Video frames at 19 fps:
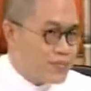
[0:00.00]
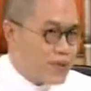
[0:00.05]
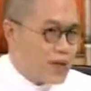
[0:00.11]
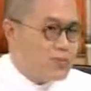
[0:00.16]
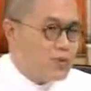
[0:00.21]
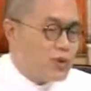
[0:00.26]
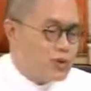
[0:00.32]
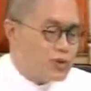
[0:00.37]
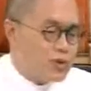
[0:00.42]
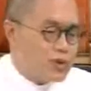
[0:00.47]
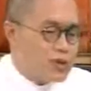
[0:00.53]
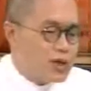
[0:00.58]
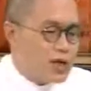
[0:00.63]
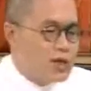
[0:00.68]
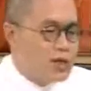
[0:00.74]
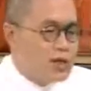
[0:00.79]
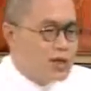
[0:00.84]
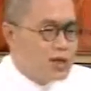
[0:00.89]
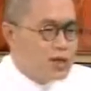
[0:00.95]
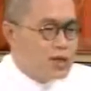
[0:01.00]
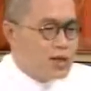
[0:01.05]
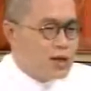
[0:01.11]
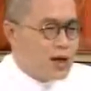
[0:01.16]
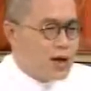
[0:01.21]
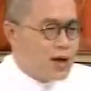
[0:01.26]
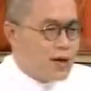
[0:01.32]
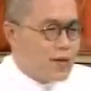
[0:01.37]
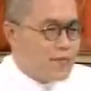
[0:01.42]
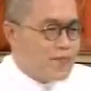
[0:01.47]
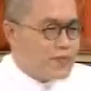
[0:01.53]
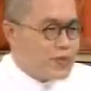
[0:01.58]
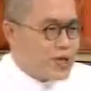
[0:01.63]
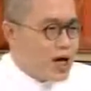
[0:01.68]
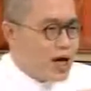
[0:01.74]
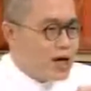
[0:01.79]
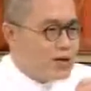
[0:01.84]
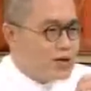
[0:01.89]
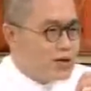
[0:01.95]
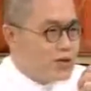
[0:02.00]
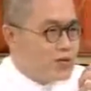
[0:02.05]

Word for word: 他们会觉得，呃，你看